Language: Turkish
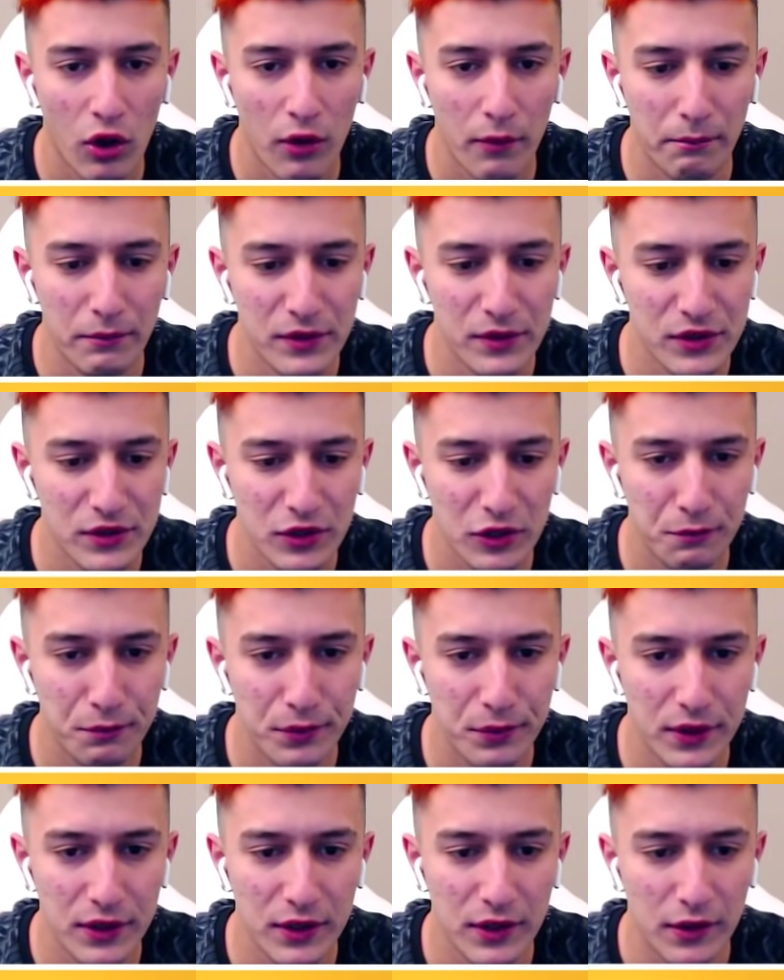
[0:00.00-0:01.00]
Mr. P.
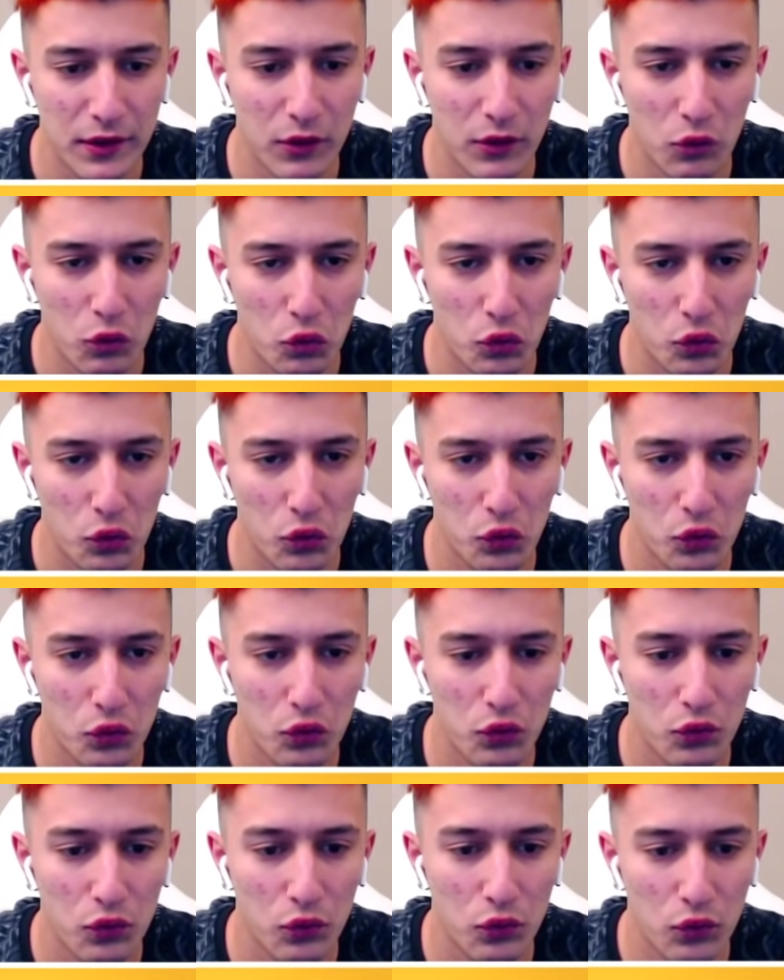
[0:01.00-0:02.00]

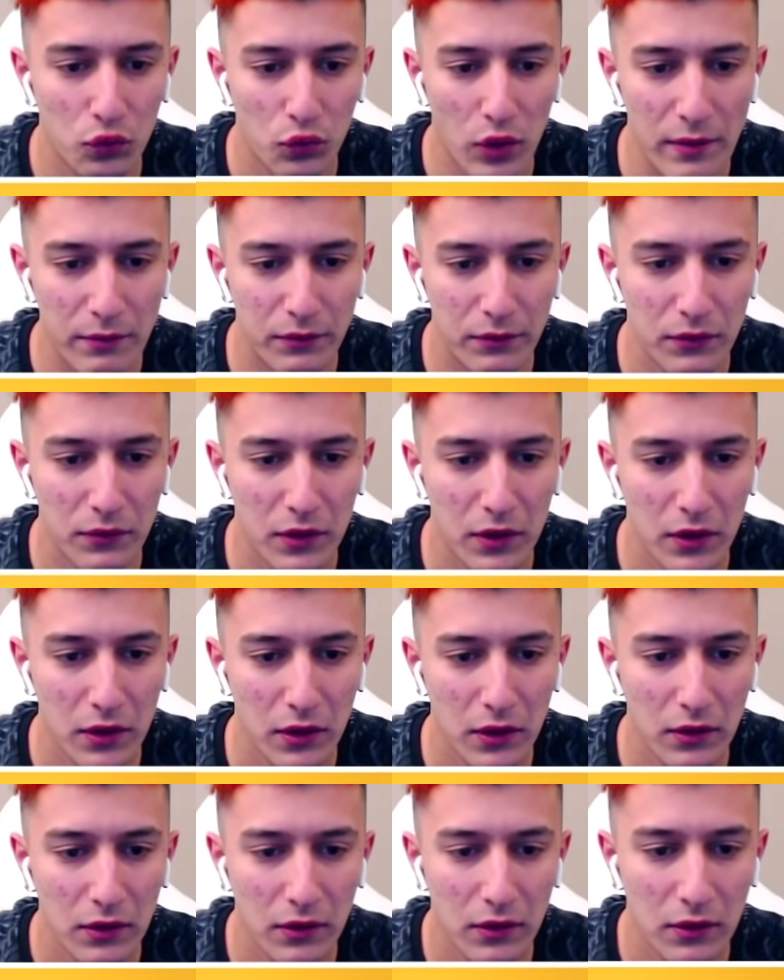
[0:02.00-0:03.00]
Oo, hem de
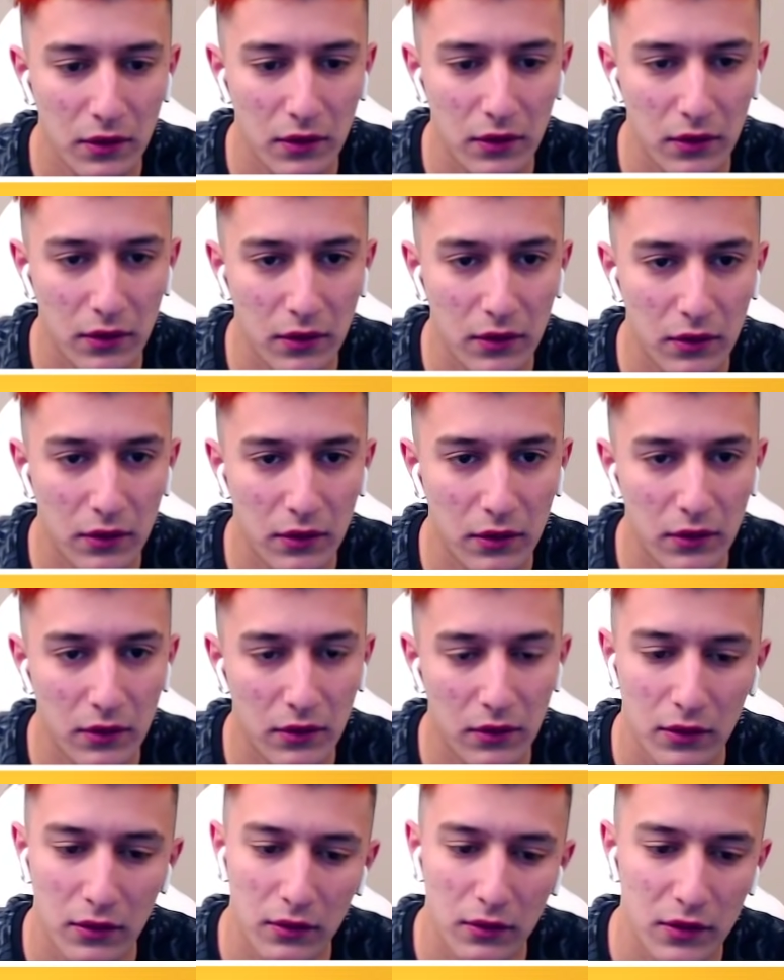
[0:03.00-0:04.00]

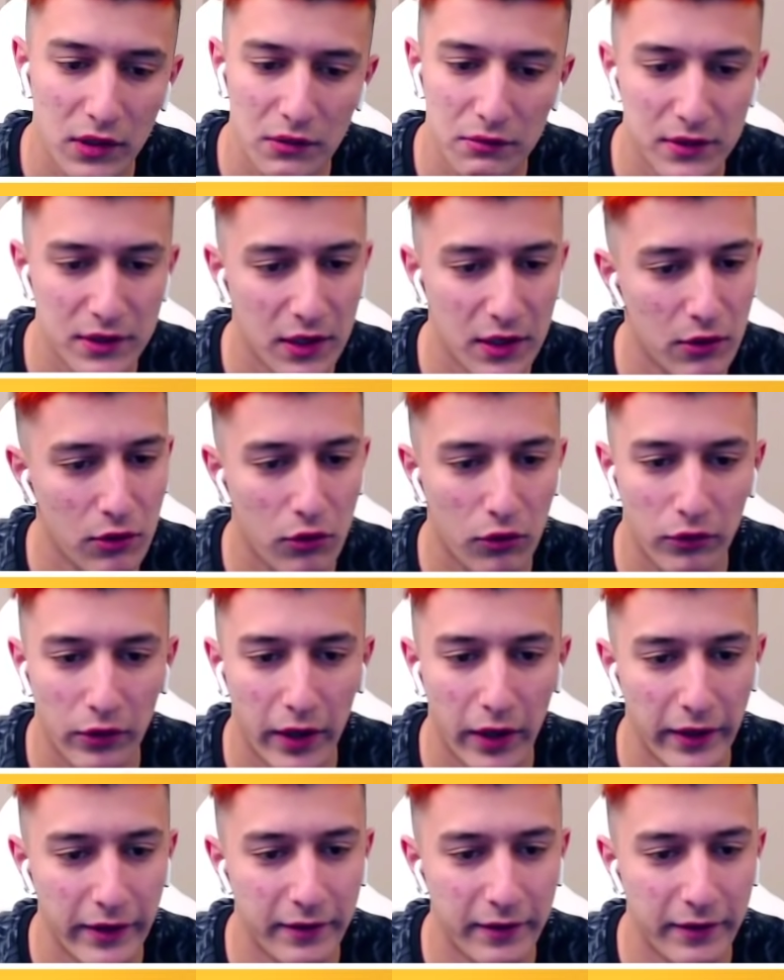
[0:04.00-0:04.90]
bir şey yok yani.